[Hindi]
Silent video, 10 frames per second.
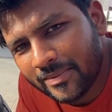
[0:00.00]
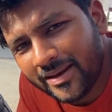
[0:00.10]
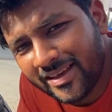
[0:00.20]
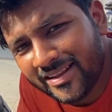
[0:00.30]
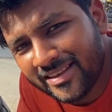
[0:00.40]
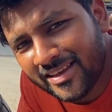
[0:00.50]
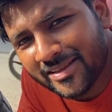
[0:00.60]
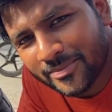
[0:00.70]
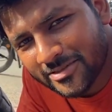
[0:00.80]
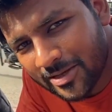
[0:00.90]
निकलते हैं
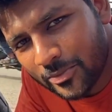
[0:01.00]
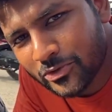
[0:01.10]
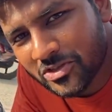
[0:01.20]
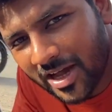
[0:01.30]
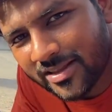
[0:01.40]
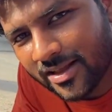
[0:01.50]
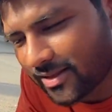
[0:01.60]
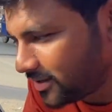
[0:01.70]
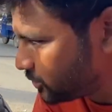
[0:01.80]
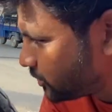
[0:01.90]
तब सब कुछ याद
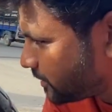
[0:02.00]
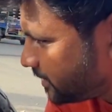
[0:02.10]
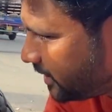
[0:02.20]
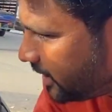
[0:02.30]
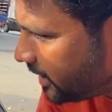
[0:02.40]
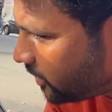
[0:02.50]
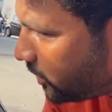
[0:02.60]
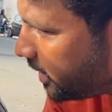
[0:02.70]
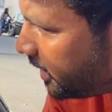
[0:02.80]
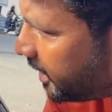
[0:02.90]
आता है तो ये हो
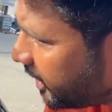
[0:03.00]
गया